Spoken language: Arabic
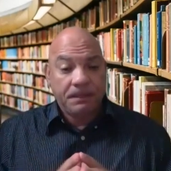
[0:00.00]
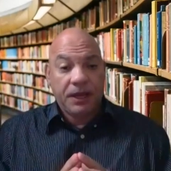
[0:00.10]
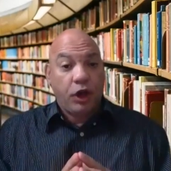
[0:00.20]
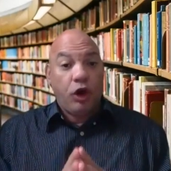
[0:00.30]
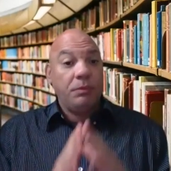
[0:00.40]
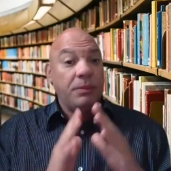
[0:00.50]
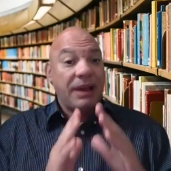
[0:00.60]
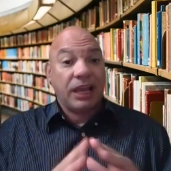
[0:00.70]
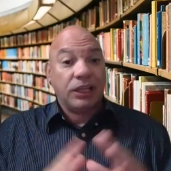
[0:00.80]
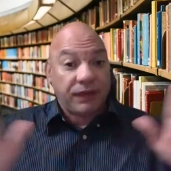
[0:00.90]
انا عمري ما
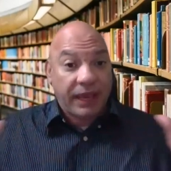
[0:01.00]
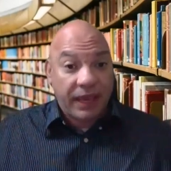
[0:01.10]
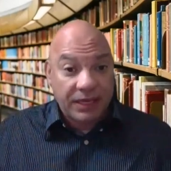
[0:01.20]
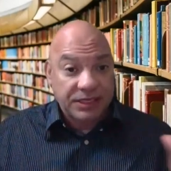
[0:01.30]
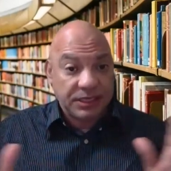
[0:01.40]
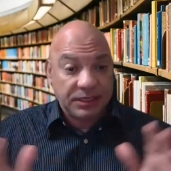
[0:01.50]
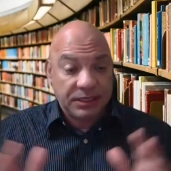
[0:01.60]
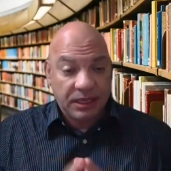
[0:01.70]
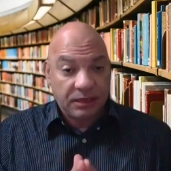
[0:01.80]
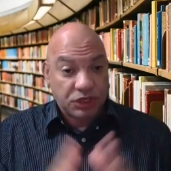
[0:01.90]
خدت في حياتي
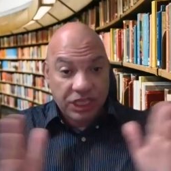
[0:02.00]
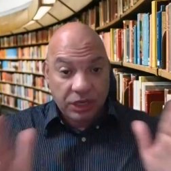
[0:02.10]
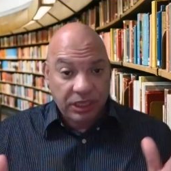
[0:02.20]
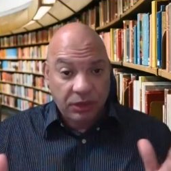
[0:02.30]
المستوى